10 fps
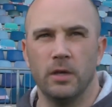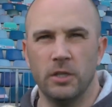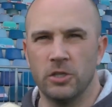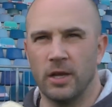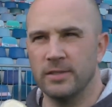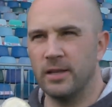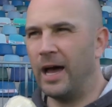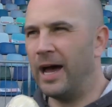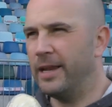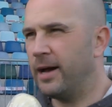Ich kann es an
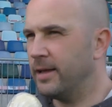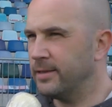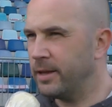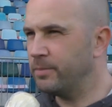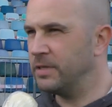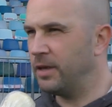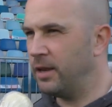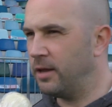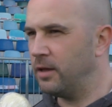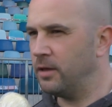einer Hand
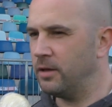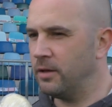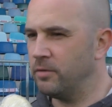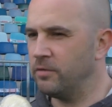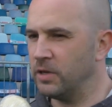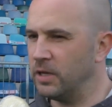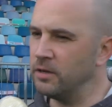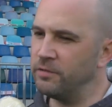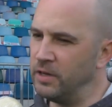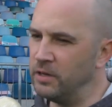abzählen, äh, von
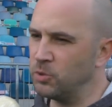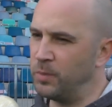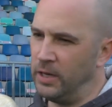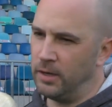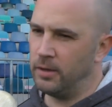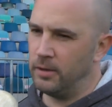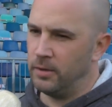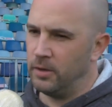denen viele Spiele,